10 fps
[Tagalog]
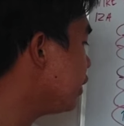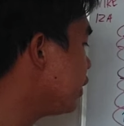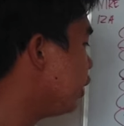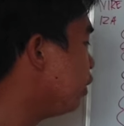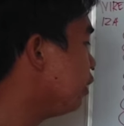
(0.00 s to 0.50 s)
is
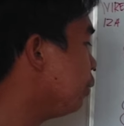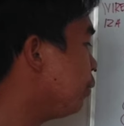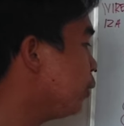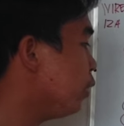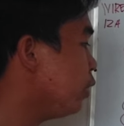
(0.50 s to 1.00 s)
uh,
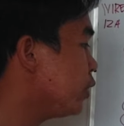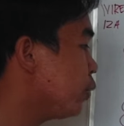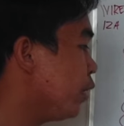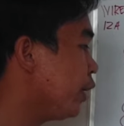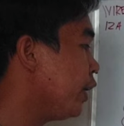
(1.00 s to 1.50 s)
number 1 sa so
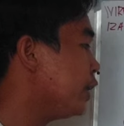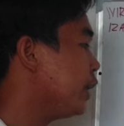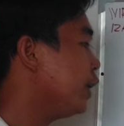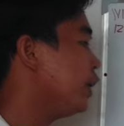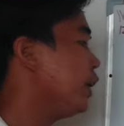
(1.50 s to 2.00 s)
wire gauge.
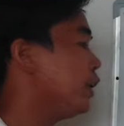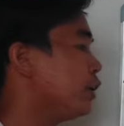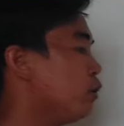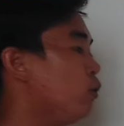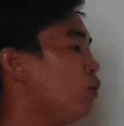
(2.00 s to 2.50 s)
And then,
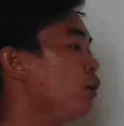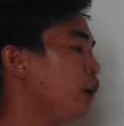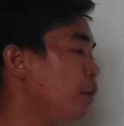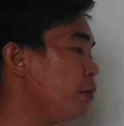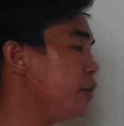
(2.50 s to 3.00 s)
kung
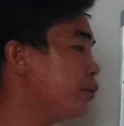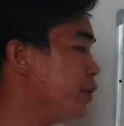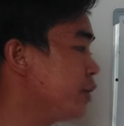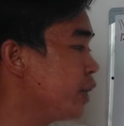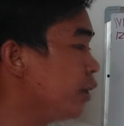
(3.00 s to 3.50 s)
mm sure,
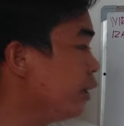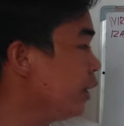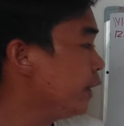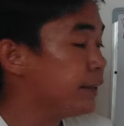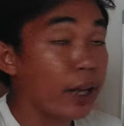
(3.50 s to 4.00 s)
is uh,
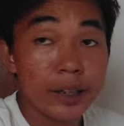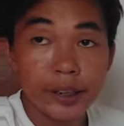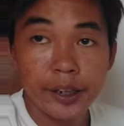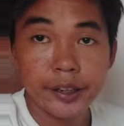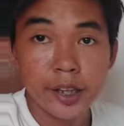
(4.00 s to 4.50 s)

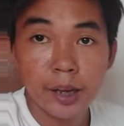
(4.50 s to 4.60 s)
38